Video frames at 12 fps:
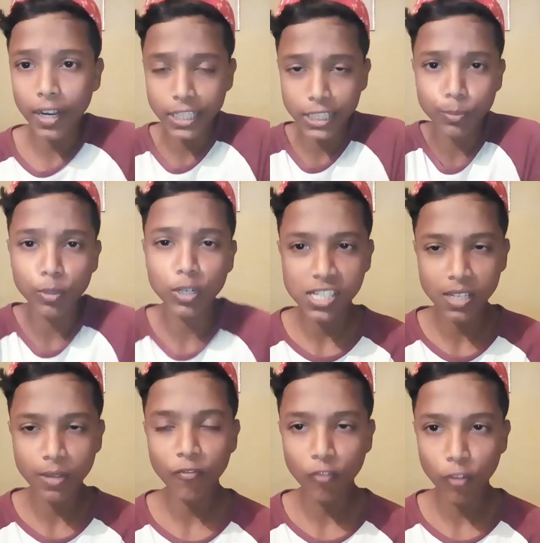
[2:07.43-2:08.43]
রাজিবুল
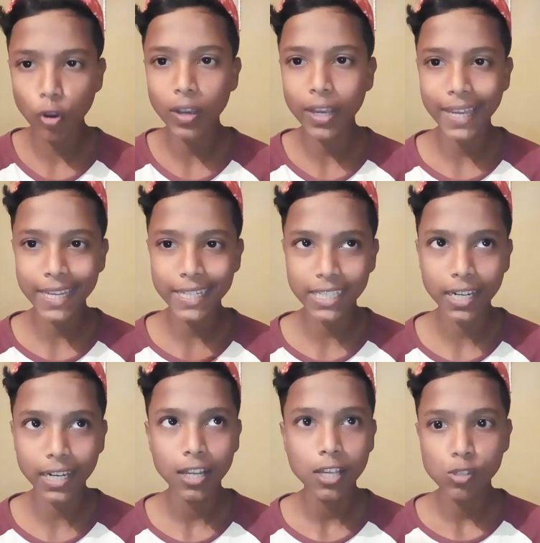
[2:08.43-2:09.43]
ইসলাম ব্লগ এই
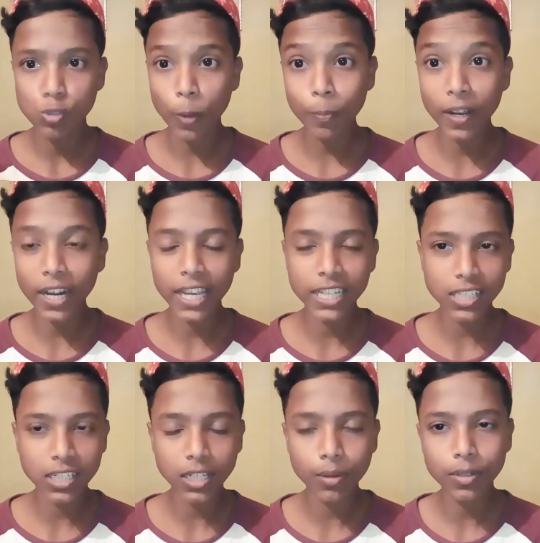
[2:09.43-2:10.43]
চ্যানেল সো আপনারা এই
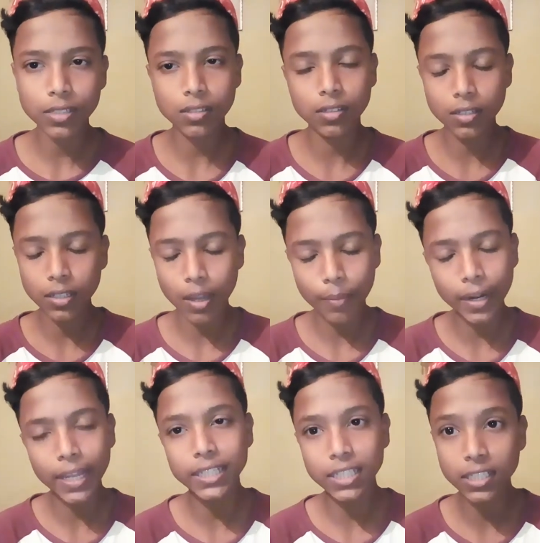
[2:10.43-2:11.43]
চ্যানেলটা আমার আমার
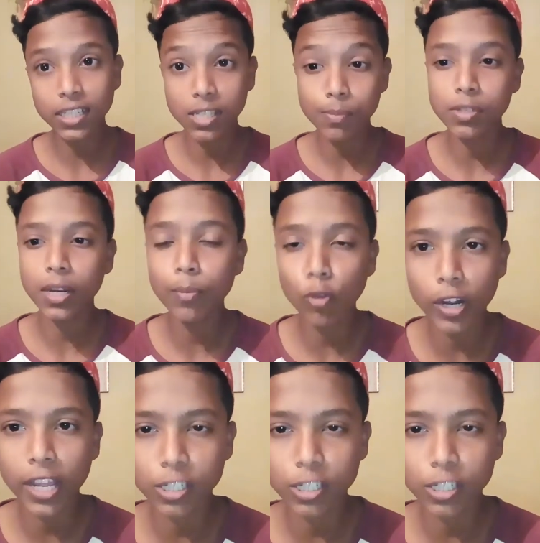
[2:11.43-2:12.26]
এই চ্যানেলটা সাবস্ক্রাইব করে